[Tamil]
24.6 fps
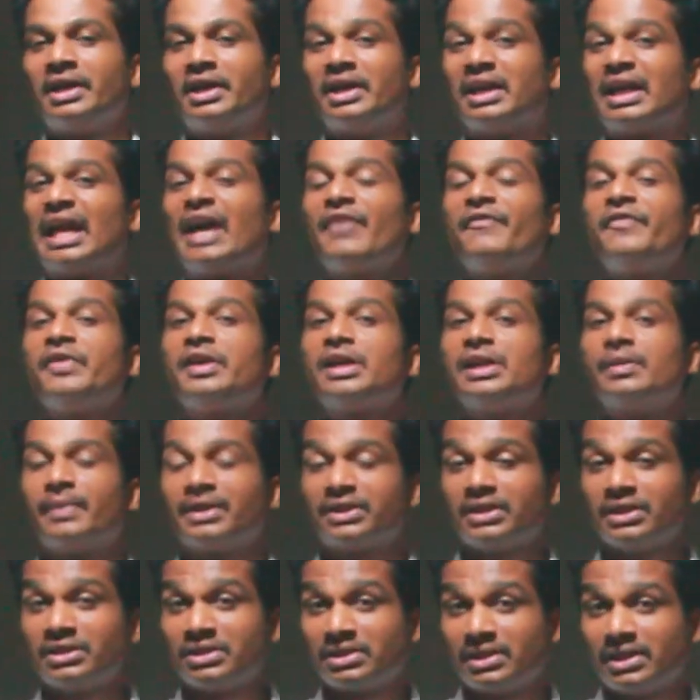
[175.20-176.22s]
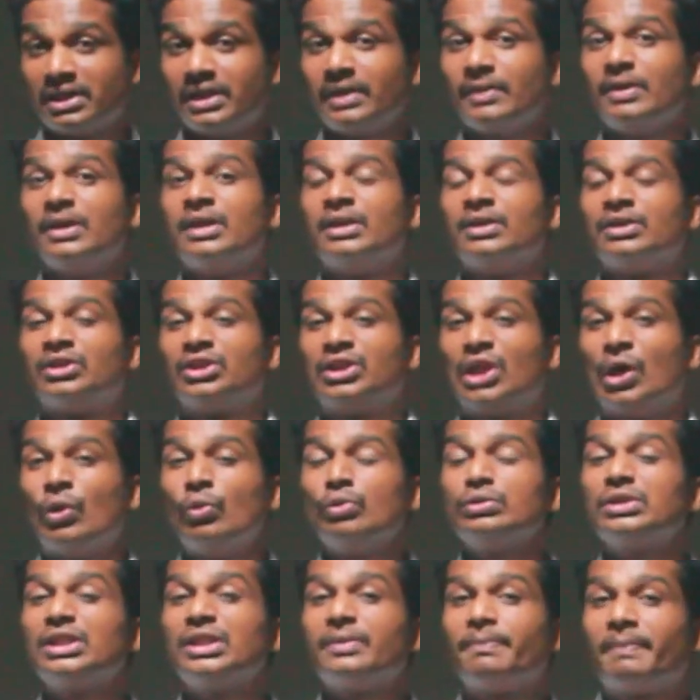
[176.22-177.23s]
கிராஃபிக்கல் மெத்தட்ஸில்
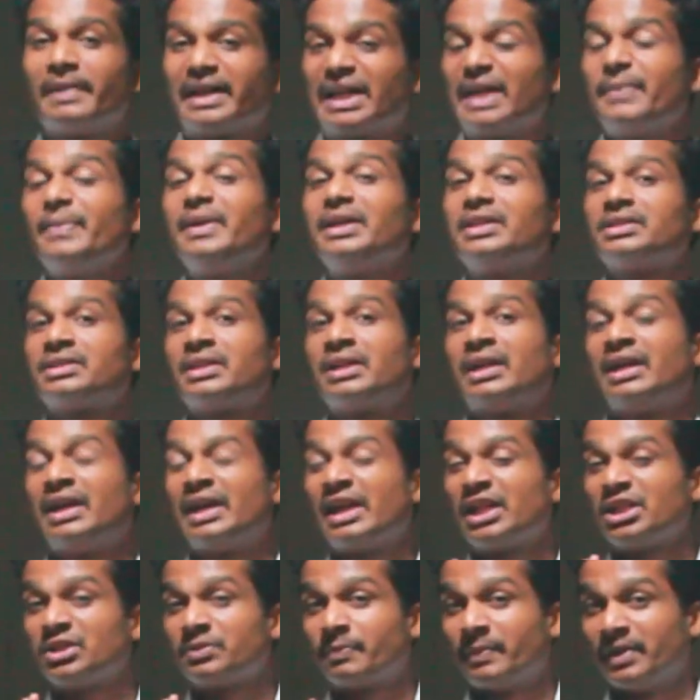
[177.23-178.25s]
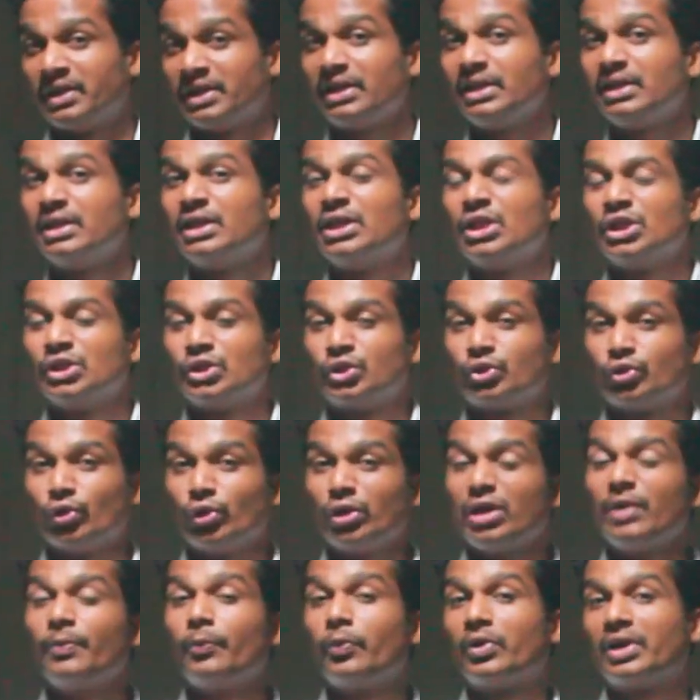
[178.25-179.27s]
தௌசண்ட் பேராமீட்டர்ஸ் அனலைஸ் பண்ணி
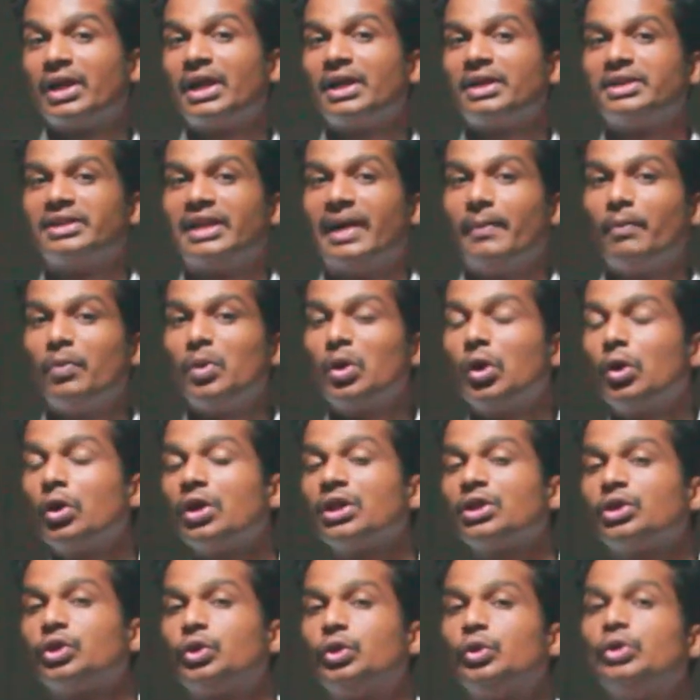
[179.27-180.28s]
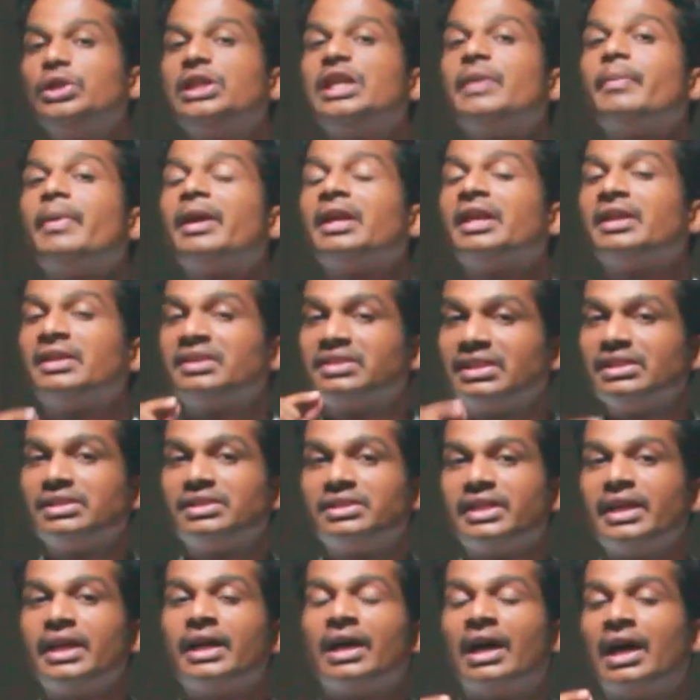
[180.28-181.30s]
சொல்லப்போனால் நம்மளோட துல்லியமான
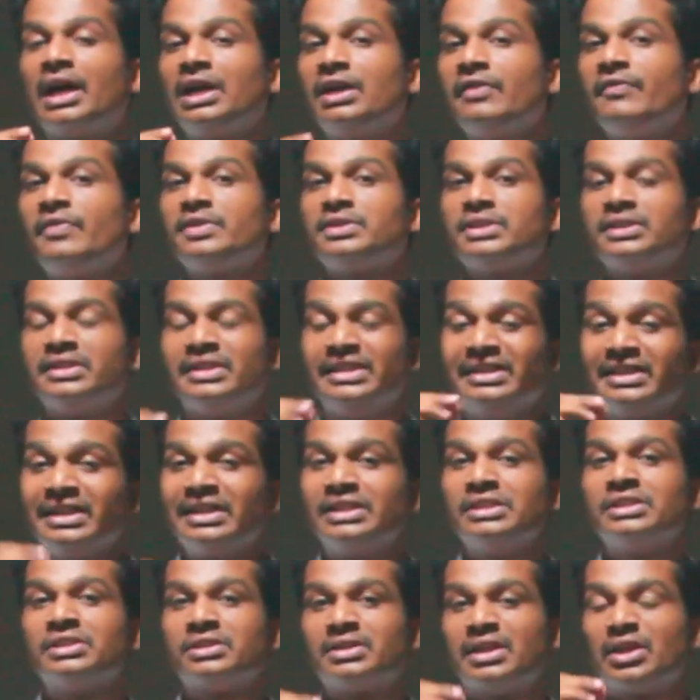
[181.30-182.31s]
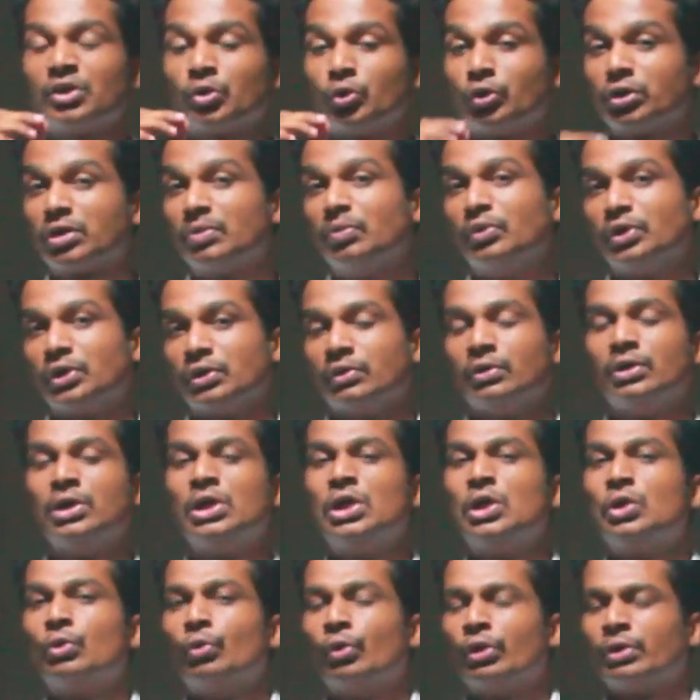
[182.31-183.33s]
ரிசல்ட்ஸே ஆர்டிஃபிஷியல் இன்டெலிஜென்ஸ்லாம் கொடுக்க முடியும்
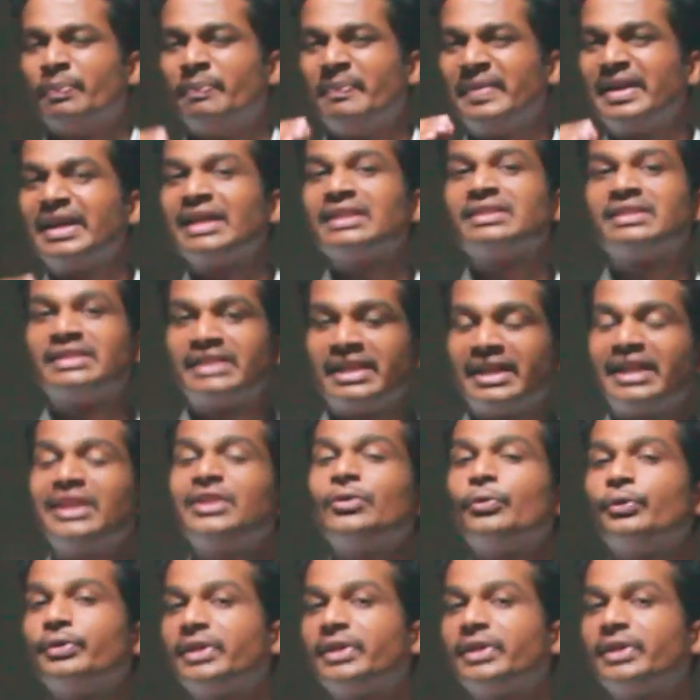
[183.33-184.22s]
ஒரு மிக சிறந்த